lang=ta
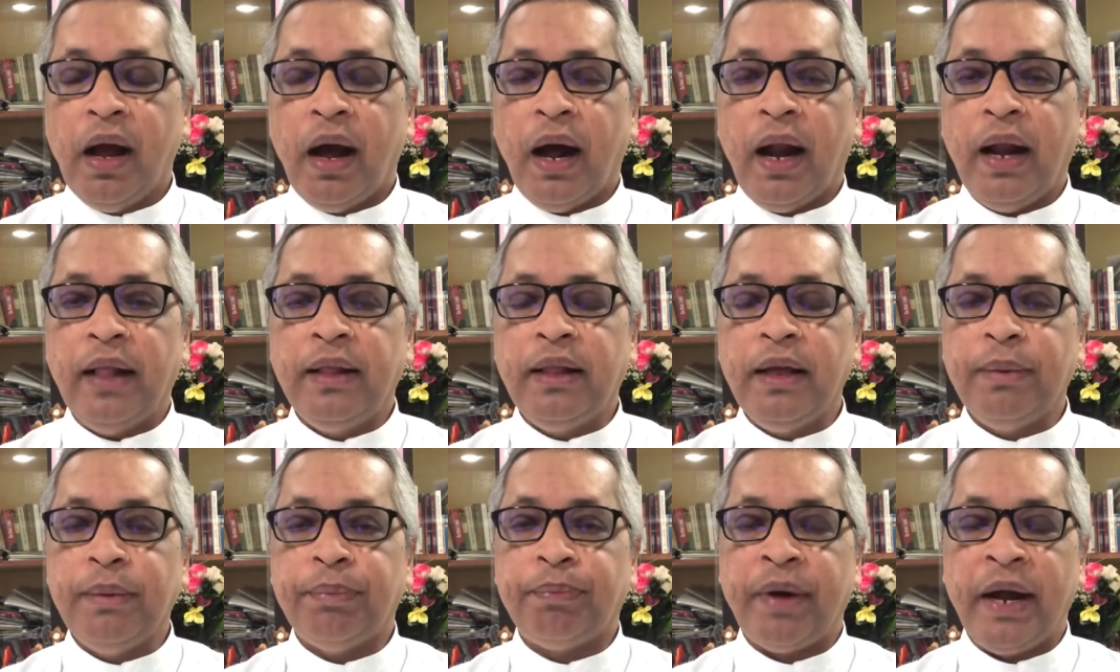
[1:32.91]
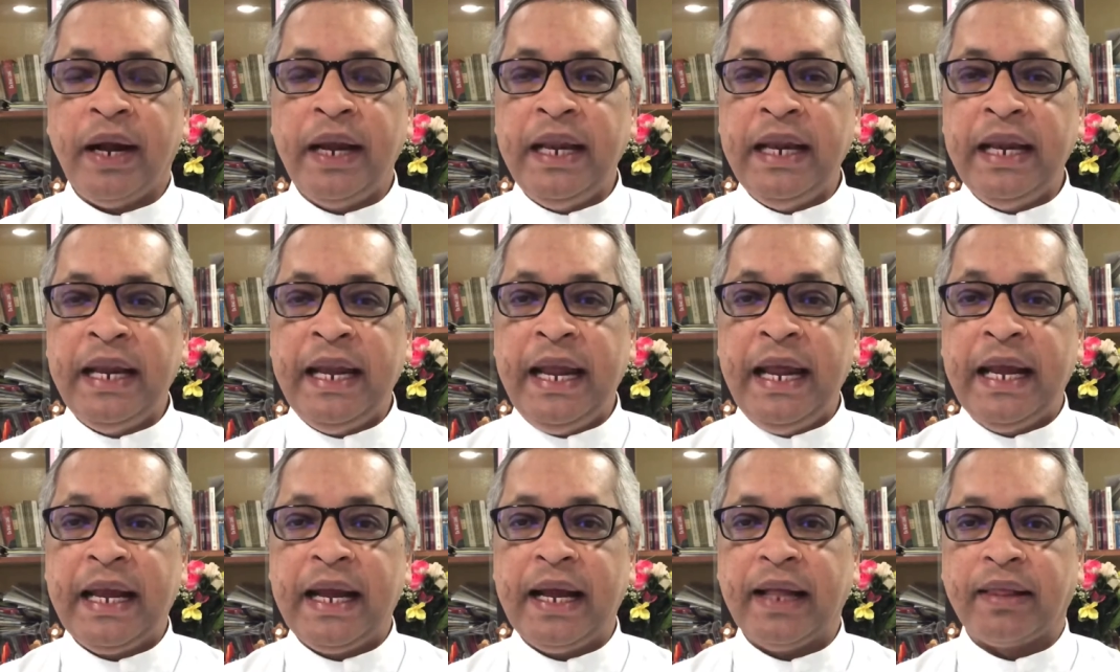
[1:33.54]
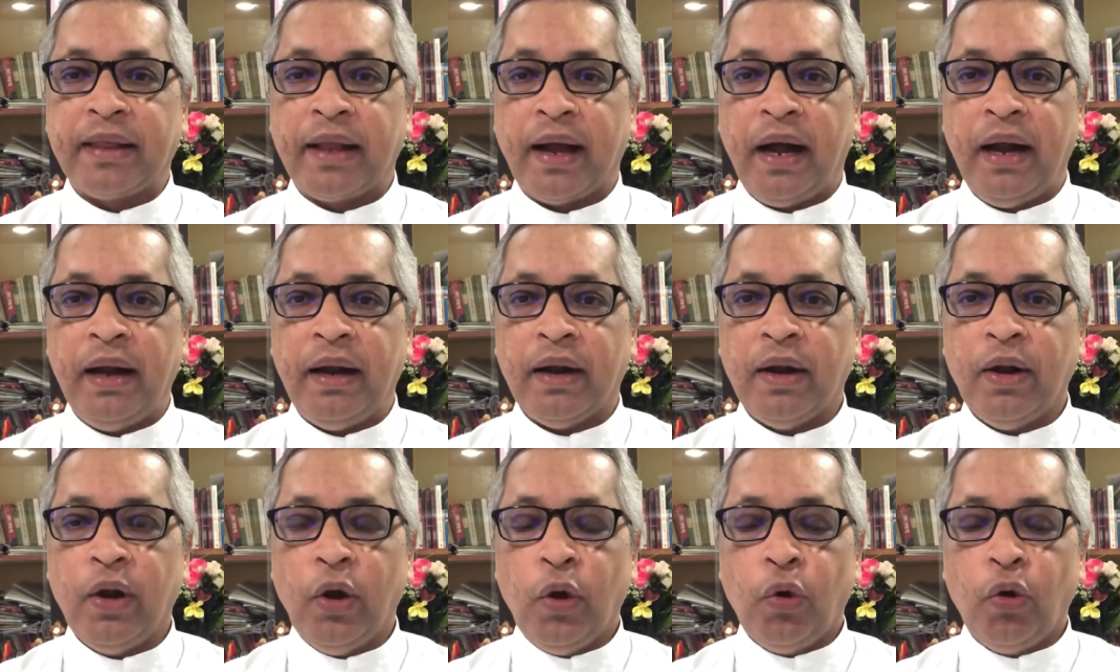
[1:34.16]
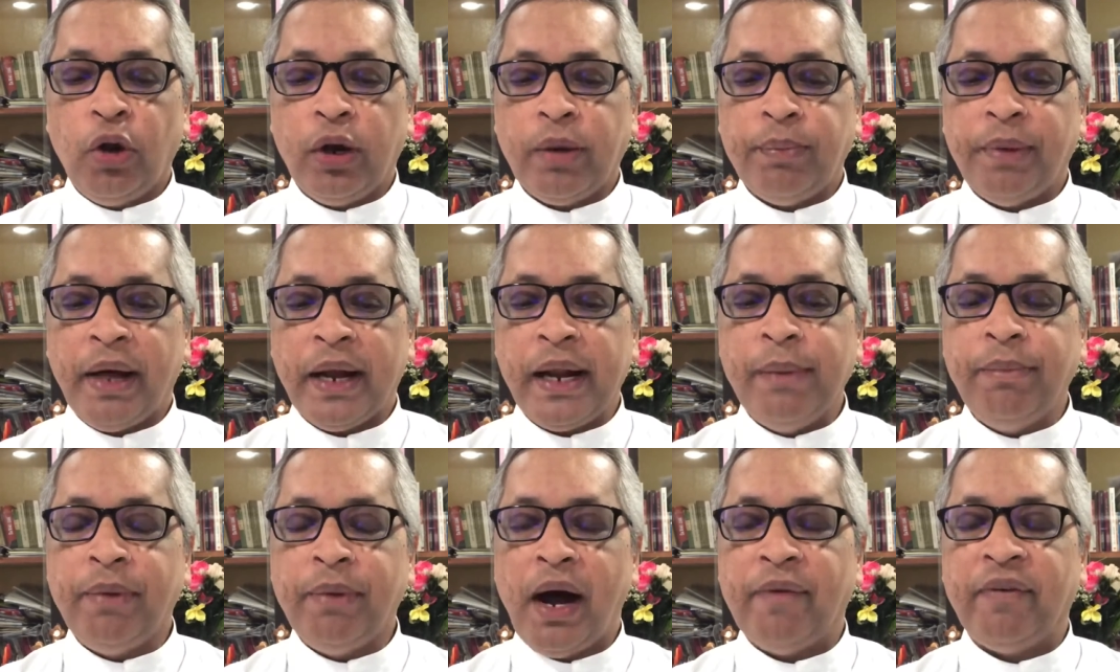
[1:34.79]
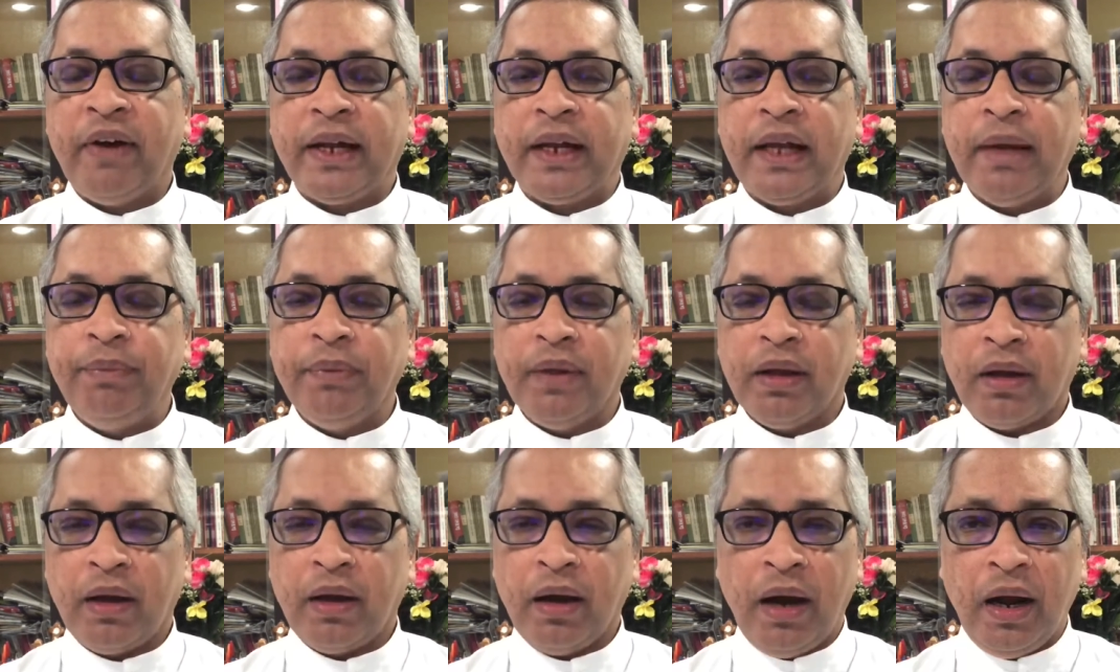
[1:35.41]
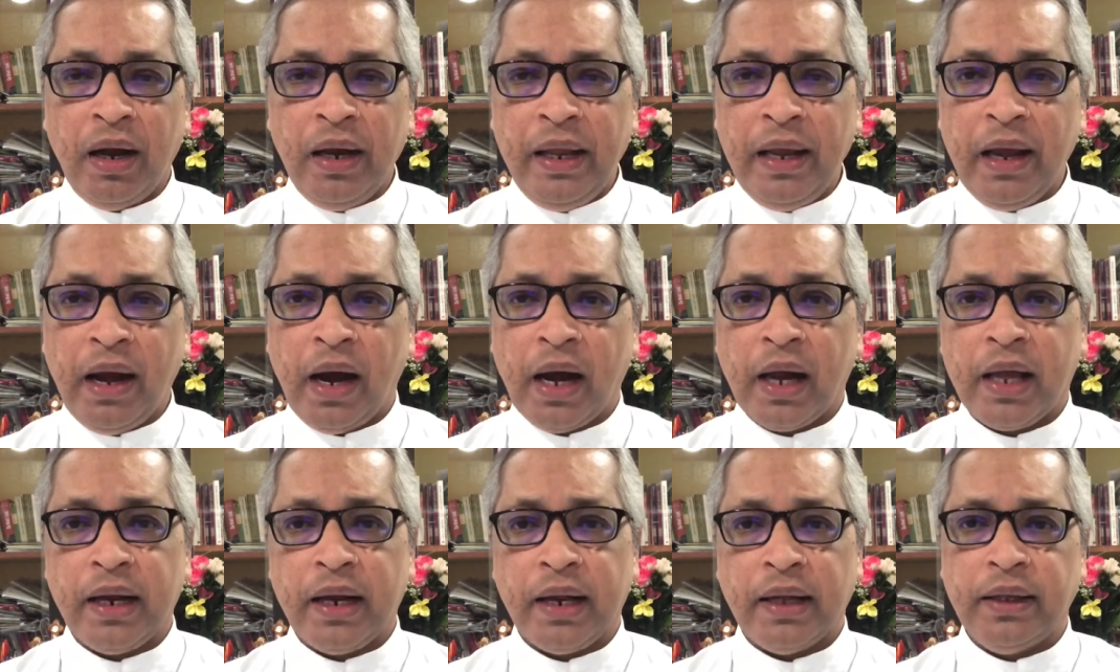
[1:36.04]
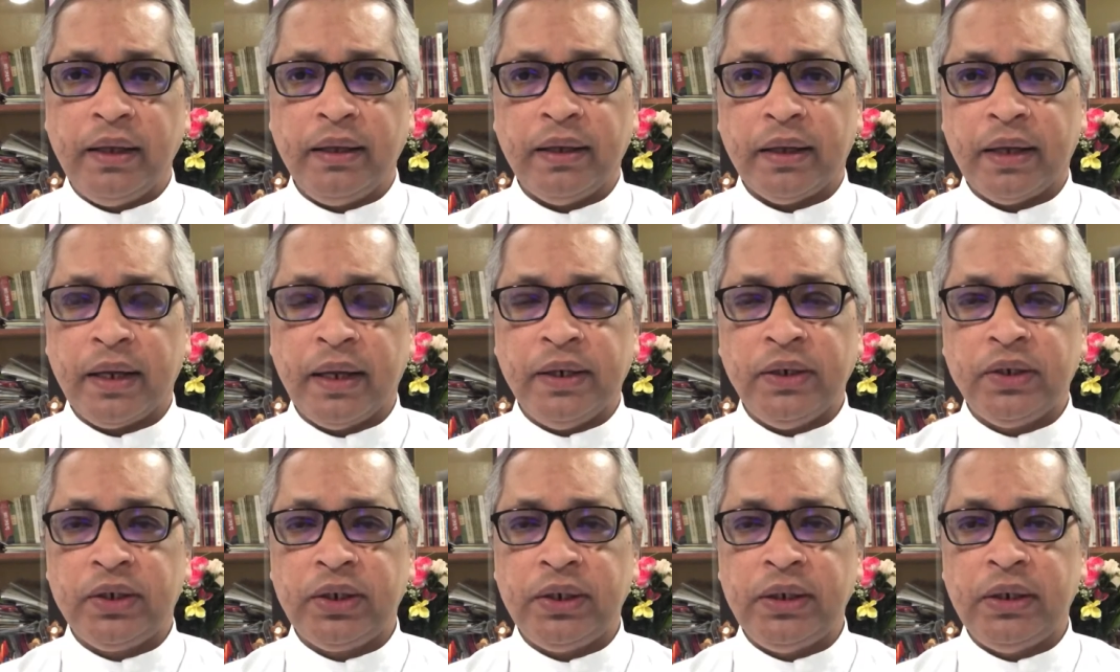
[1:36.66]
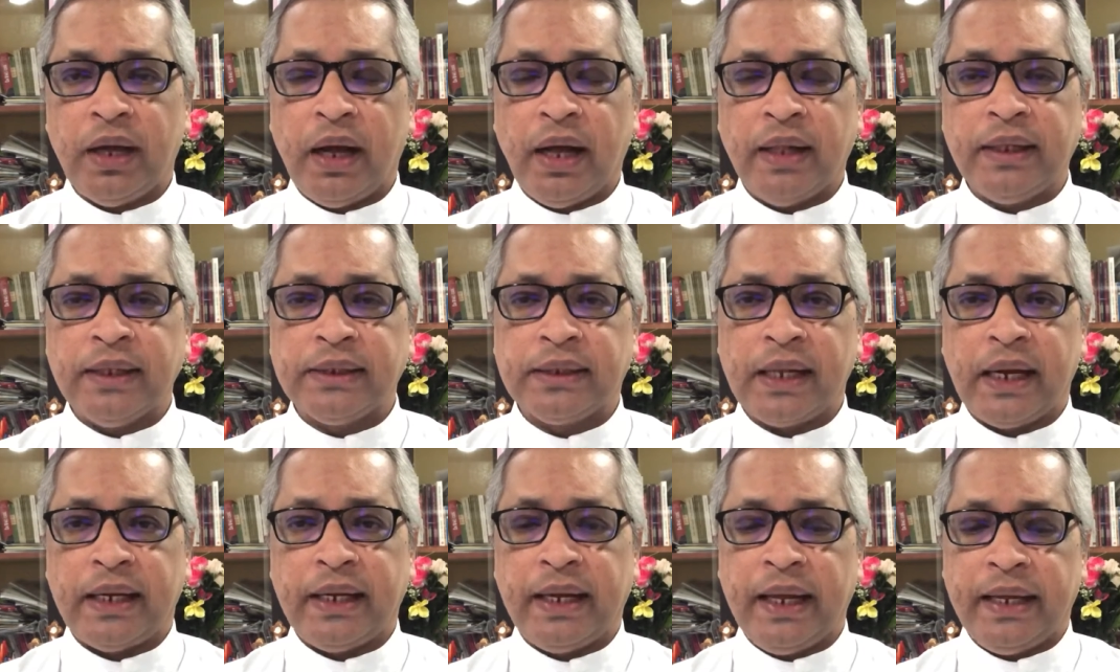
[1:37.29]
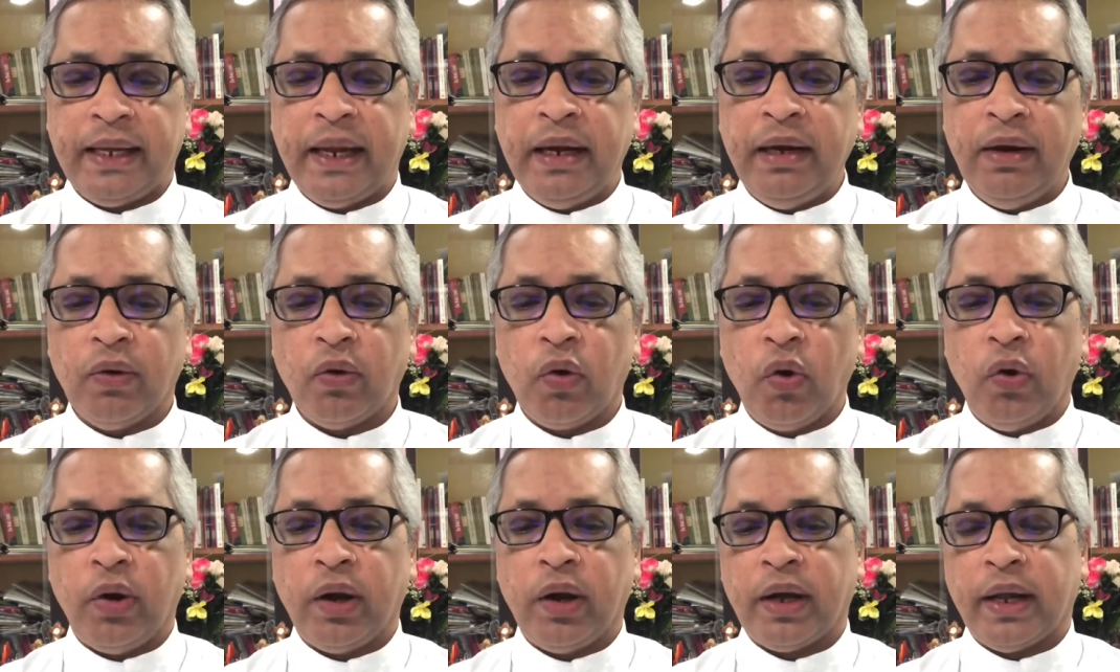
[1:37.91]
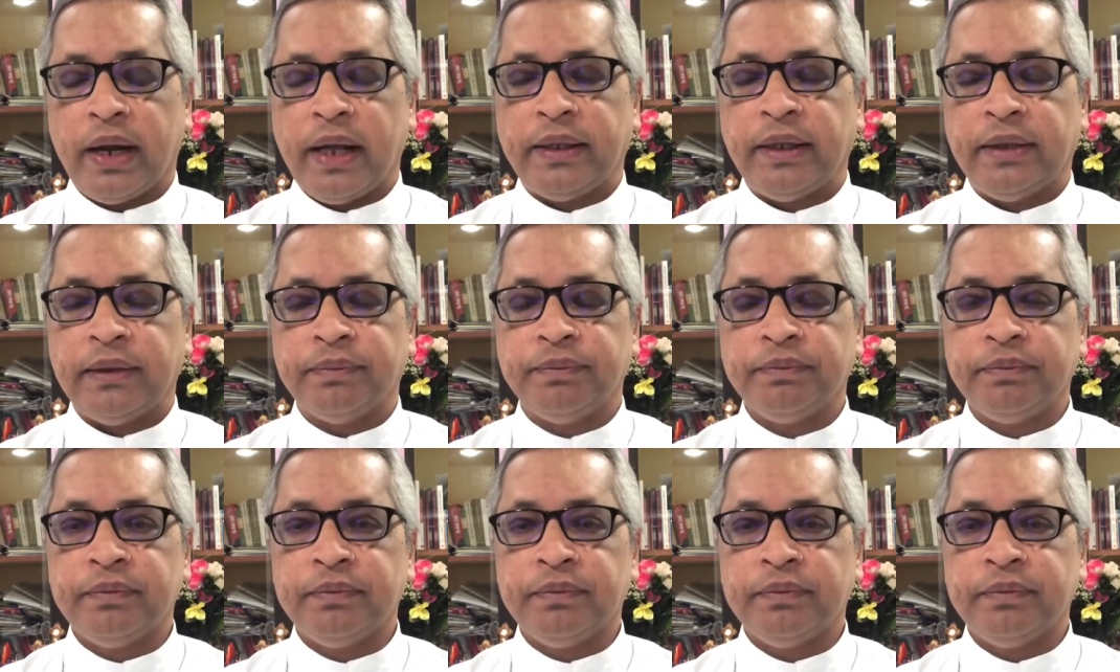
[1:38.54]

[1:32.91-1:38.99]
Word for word: அல்லது பணி நீக்கத்தால் ஒரு மறைமாவட்டம் காலியாகிறது என்று அந்த சட்ட எண் கூறுகிறது